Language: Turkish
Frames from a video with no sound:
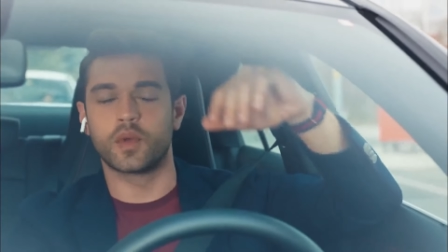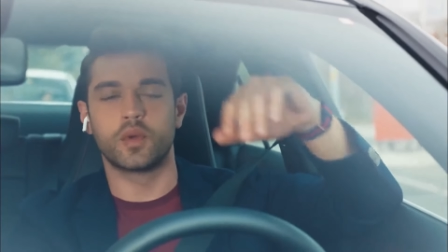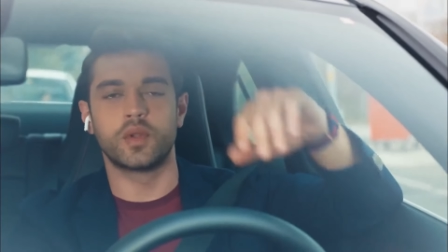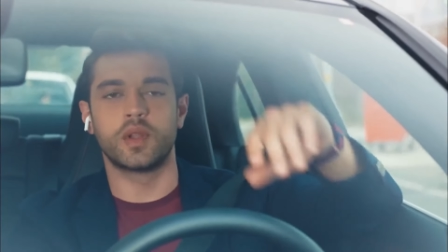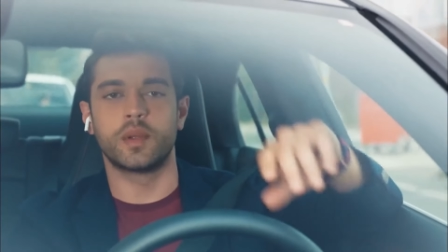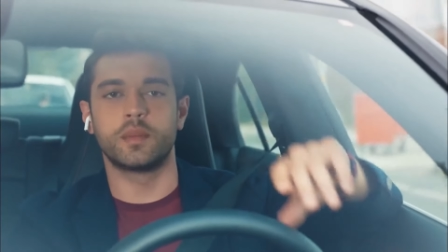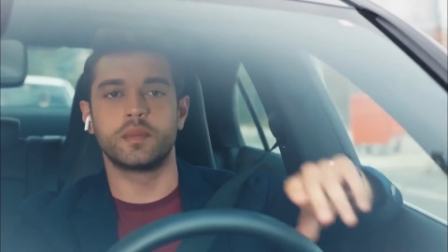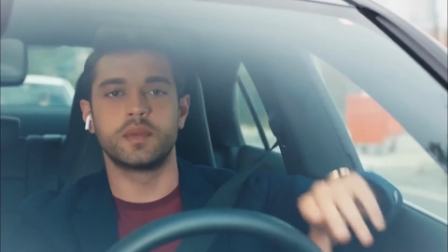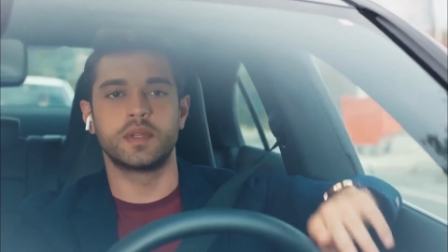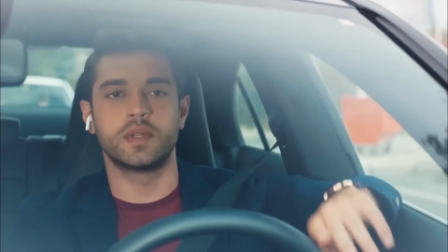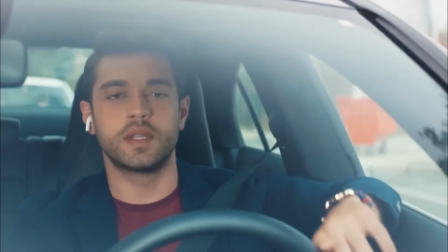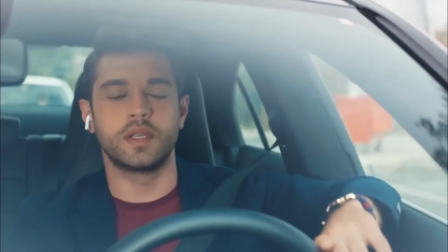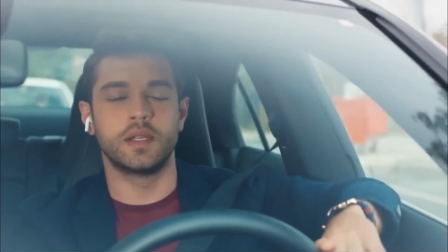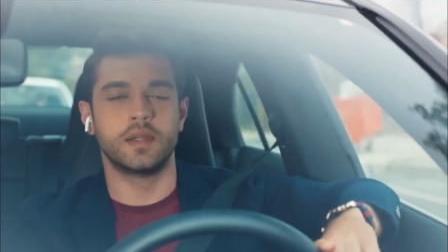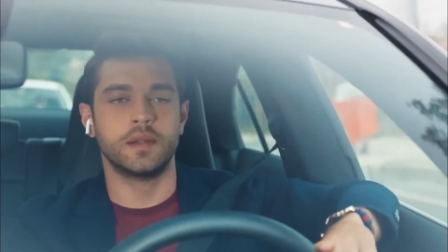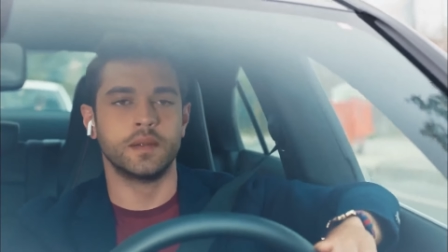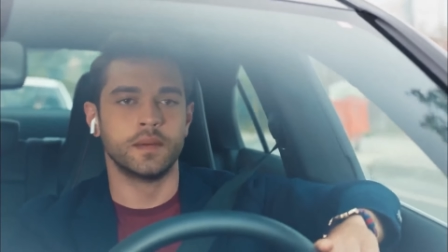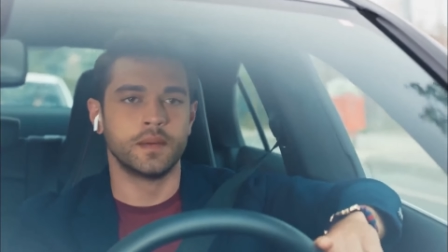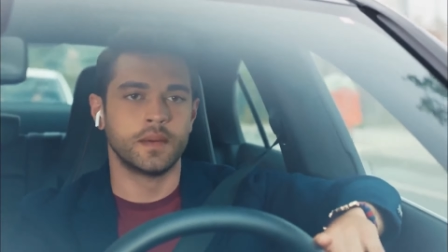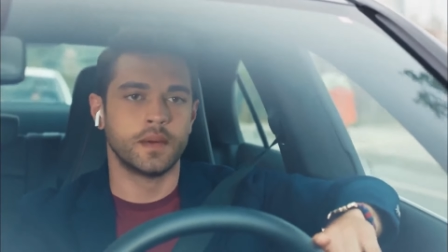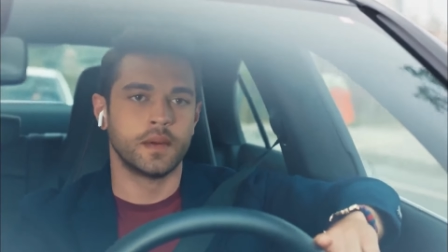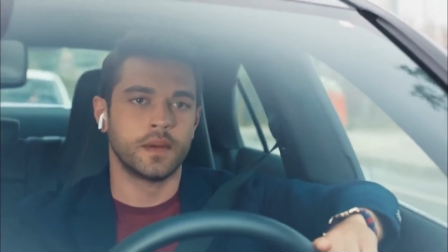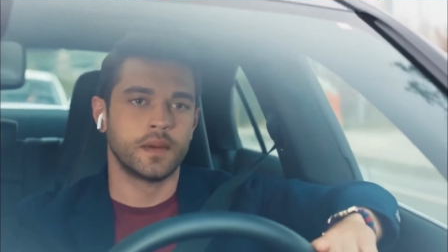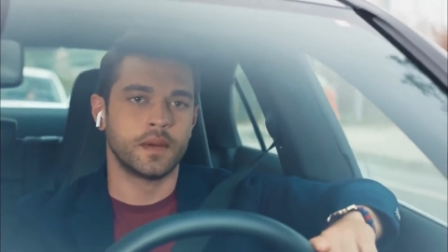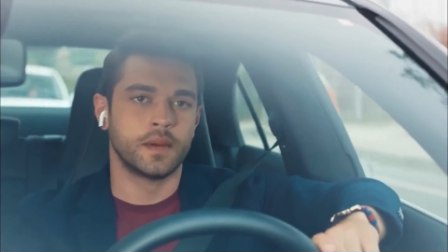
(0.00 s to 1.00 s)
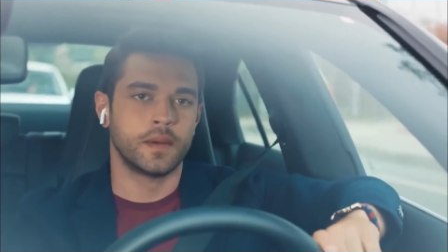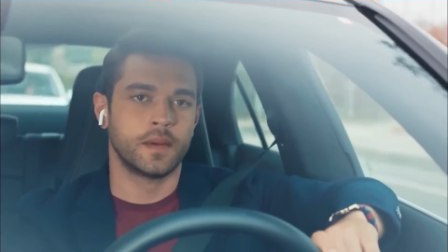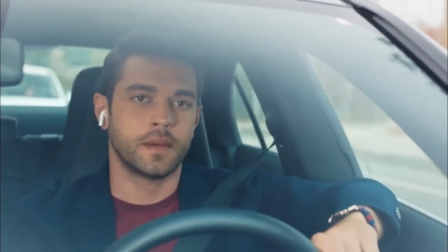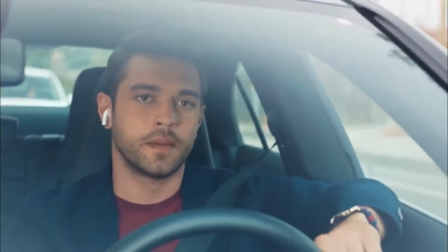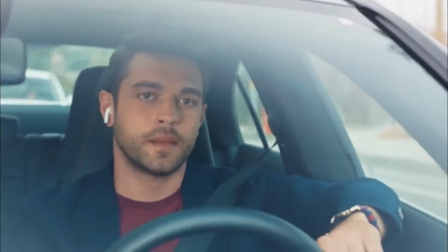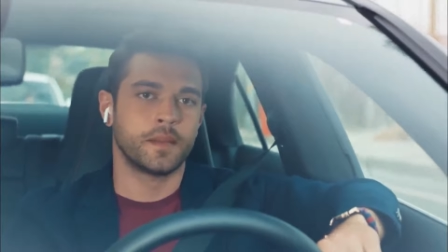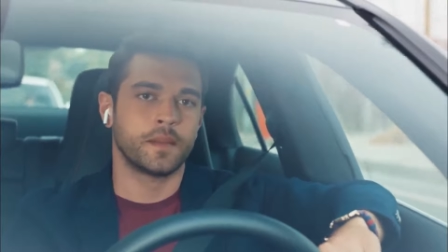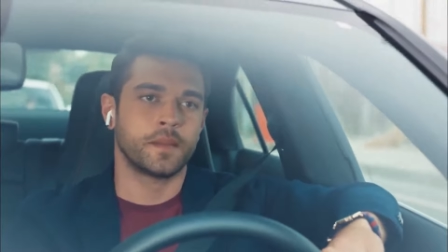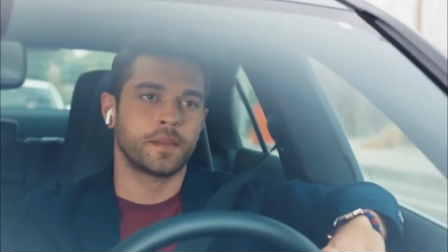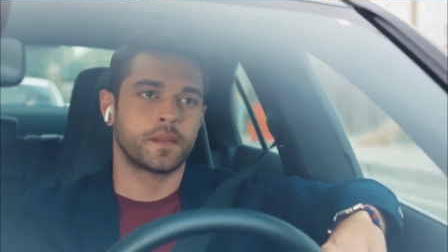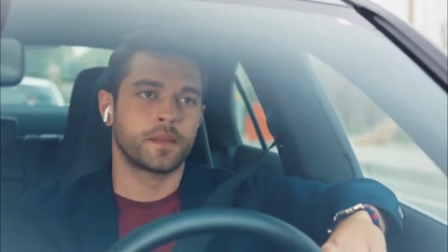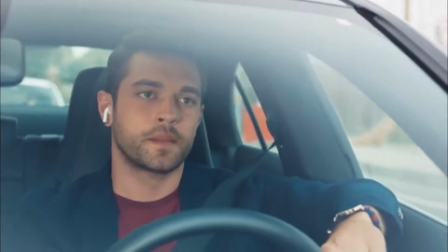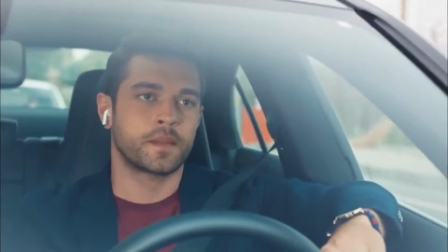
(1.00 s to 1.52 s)
Önemli değil.
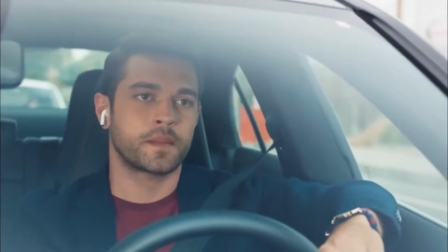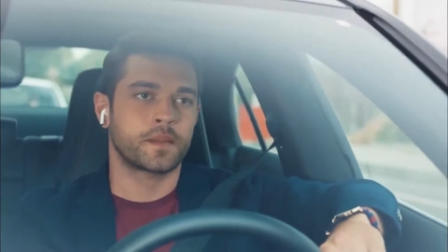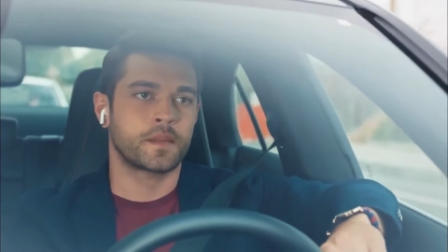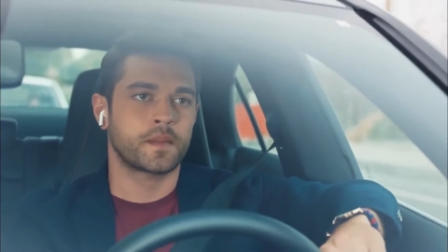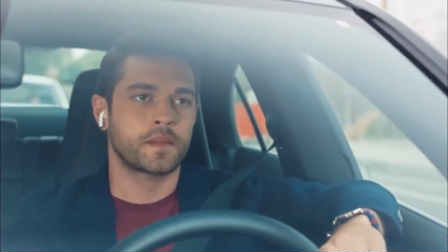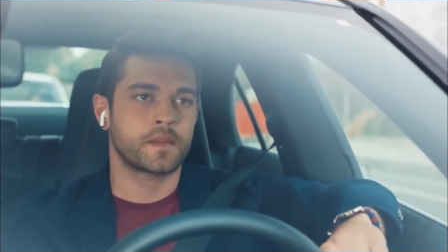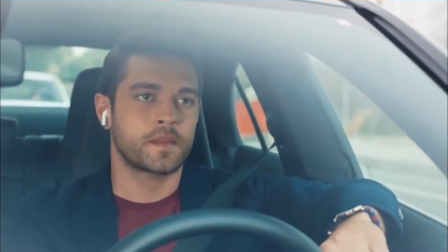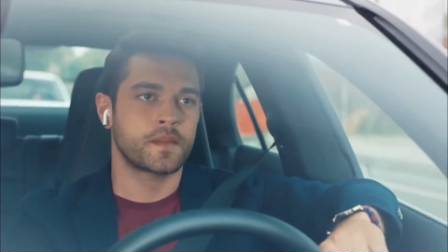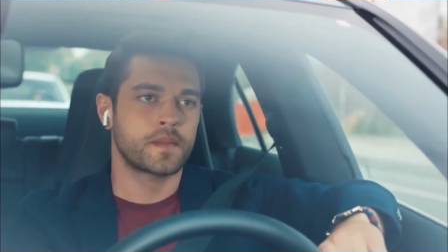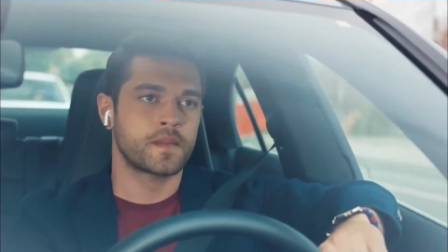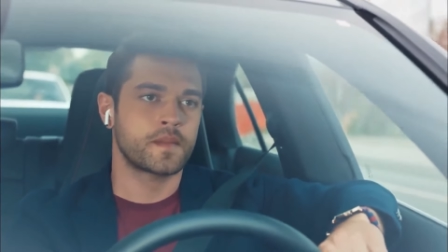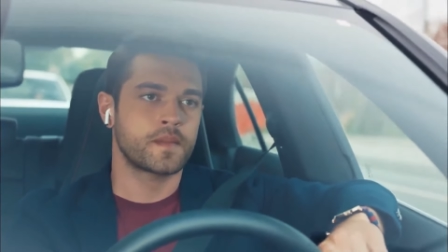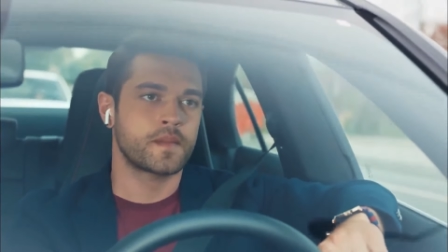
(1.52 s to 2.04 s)
Ya Demir.